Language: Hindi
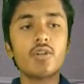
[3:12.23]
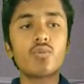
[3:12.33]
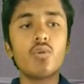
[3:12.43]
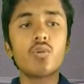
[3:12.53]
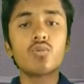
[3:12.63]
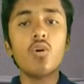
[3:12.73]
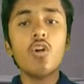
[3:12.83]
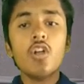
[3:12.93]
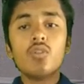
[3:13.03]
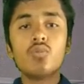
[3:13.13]
टिकटॉक तो
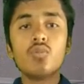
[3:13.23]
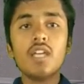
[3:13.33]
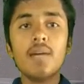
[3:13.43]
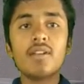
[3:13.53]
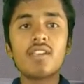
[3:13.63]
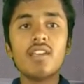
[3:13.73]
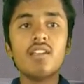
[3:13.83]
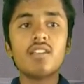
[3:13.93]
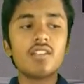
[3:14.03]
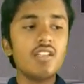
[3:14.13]
दुनिया भर के
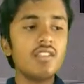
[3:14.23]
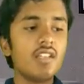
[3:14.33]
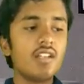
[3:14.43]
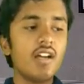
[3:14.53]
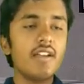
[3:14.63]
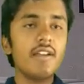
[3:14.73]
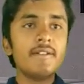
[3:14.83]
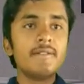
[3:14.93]
इतने दे रहा है